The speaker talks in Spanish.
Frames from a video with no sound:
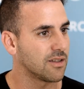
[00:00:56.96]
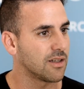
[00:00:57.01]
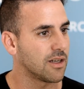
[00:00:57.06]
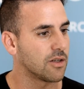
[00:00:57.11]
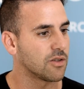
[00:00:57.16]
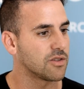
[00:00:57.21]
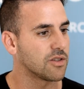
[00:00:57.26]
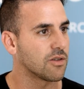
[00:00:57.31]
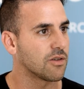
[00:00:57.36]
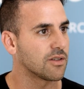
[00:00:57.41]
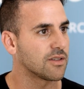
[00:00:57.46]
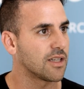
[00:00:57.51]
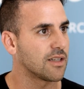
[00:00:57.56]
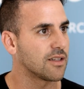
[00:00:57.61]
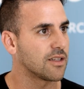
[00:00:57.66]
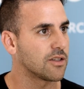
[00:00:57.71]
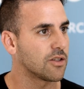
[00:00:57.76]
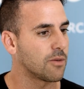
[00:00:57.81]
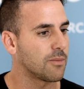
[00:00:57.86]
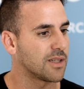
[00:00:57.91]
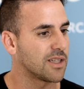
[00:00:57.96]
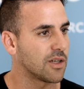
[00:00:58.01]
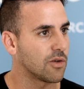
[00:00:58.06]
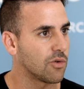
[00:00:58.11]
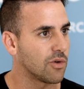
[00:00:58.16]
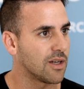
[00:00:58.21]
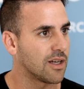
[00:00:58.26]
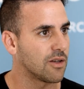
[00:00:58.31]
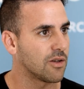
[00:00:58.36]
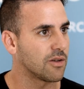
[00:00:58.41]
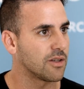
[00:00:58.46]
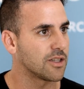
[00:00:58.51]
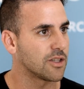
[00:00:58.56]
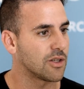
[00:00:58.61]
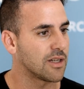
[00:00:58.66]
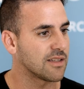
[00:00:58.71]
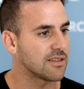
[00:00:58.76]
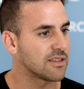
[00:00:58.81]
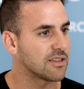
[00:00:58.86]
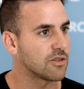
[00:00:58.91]
a los chicos que están dentro matriculados dentro
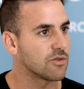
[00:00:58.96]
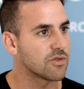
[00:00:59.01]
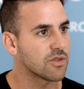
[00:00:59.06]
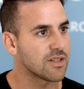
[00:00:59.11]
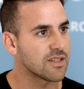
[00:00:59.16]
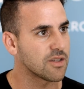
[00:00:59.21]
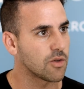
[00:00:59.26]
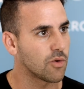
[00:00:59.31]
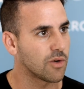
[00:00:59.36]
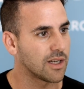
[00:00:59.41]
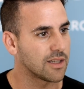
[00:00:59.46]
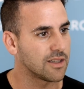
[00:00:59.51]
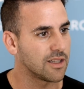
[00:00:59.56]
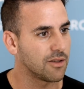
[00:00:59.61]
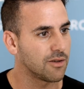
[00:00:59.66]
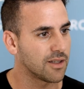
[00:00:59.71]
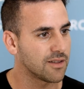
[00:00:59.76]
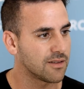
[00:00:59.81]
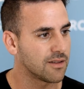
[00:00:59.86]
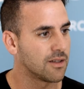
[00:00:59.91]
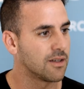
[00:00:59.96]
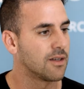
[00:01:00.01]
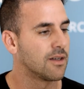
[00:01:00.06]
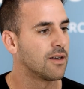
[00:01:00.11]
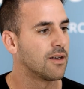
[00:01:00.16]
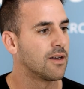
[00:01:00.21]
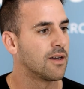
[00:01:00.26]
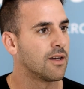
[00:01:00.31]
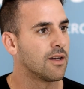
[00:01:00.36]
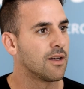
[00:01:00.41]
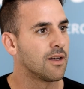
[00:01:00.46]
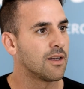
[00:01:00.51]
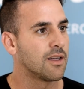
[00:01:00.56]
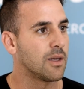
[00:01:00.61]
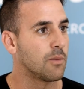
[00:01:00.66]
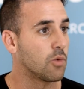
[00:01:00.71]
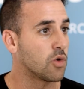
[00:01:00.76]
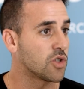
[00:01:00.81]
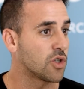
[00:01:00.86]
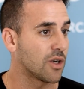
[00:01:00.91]
de las instituciones educativas
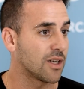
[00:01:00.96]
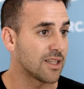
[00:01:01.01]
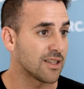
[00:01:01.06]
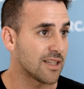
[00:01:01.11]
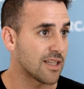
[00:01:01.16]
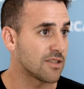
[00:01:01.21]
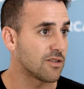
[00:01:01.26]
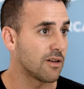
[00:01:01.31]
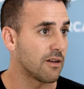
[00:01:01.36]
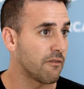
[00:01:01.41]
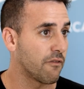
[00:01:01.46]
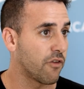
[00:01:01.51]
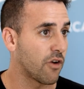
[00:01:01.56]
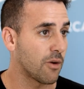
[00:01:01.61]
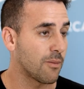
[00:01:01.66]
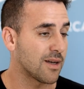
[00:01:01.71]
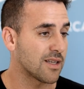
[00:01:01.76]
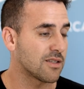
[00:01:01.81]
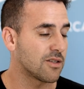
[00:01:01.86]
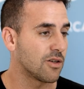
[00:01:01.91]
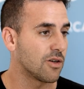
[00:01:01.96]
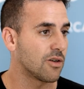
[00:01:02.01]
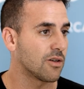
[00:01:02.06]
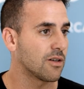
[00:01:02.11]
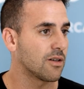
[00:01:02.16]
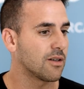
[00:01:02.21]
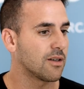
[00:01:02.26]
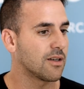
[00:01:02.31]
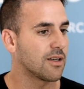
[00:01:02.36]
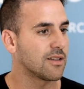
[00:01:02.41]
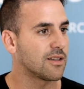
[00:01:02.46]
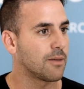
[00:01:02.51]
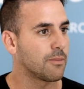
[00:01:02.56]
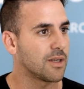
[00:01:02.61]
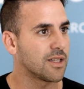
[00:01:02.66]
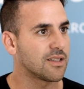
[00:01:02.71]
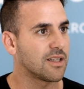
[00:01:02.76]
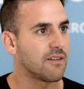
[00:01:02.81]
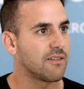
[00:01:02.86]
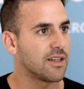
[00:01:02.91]
y mucha orientación e información que
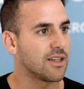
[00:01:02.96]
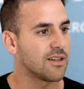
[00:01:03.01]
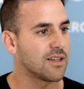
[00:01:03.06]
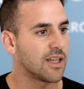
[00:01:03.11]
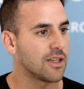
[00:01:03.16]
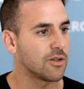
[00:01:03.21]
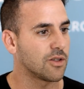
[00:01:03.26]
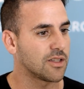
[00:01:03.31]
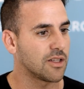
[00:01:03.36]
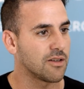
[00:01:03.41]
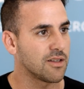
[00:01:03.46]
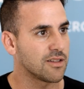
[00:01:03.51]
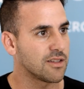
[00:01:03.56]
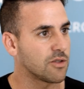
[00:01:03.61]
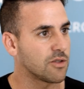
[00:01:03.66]
también está brindando a través de